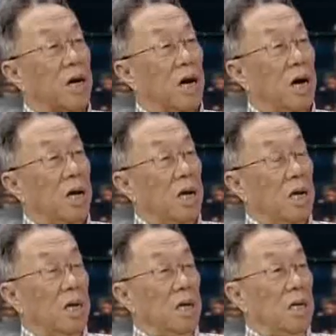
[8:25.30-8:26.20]
这是一个，
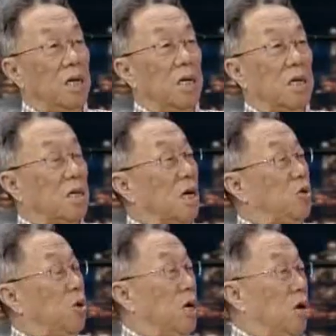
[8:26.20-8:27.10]
对。
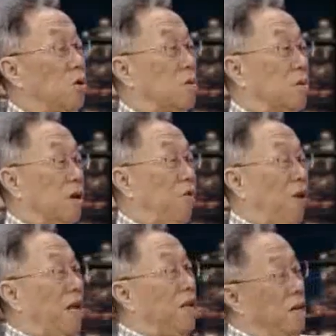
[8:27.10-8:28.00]
但是最后怎么这
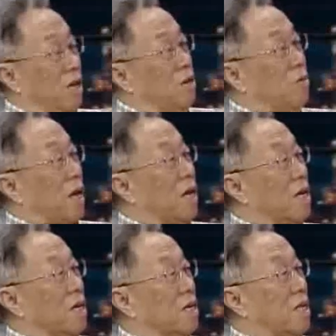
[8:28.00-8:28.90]
个范蠡又
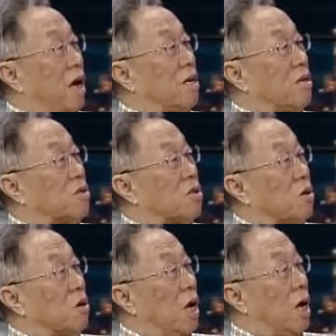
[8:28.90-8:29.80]
把他带上
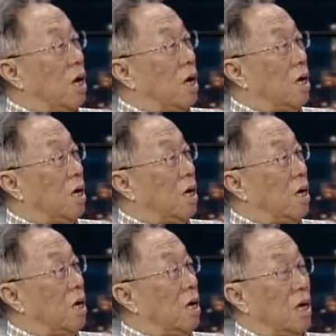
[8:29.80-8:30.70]
就走了？不是，
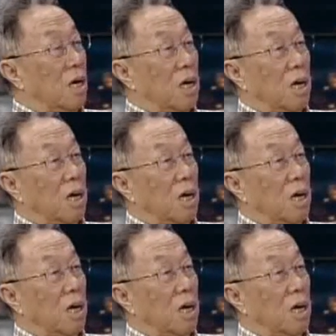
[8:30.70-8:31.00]
他是